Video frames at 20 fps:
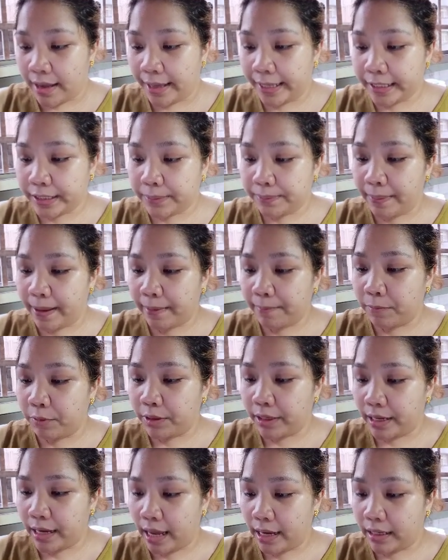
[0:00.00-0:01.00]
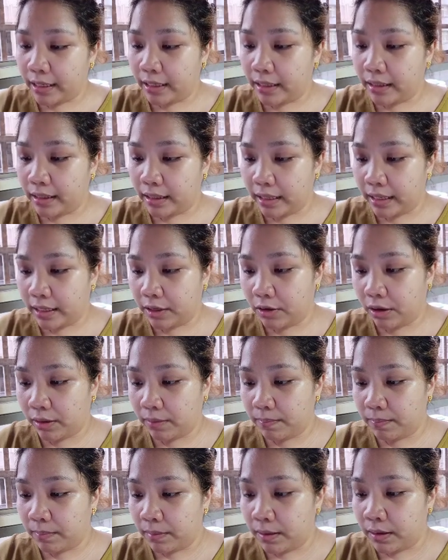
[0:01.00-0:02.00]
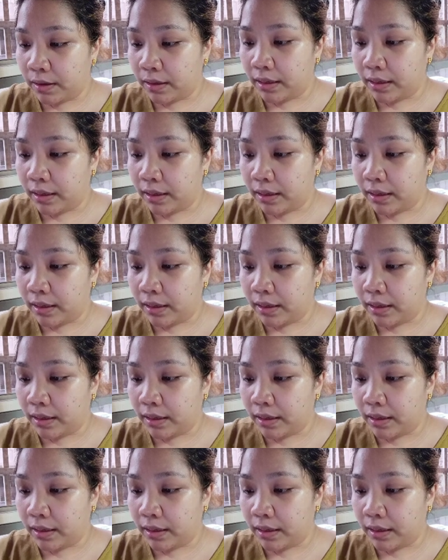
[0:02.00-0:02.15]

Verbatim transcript: Expect mo na yan, hindi yon